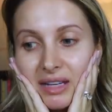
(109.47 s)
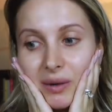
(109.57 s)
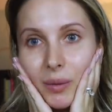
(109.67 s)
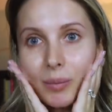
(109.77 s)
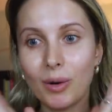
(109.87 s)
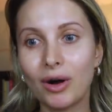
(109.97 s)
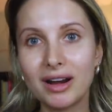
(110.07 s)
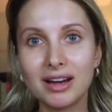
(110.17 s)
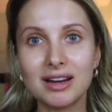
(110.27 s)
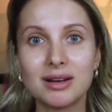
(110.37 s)
Então,
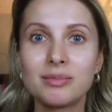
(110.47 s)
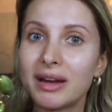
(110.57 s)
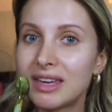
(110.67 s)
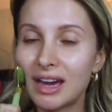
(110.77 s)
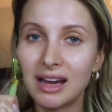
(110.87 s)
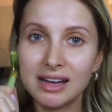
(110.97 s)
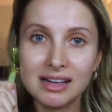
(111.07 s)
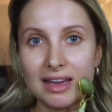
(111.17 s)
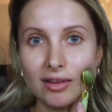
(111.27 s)
bora maquiar.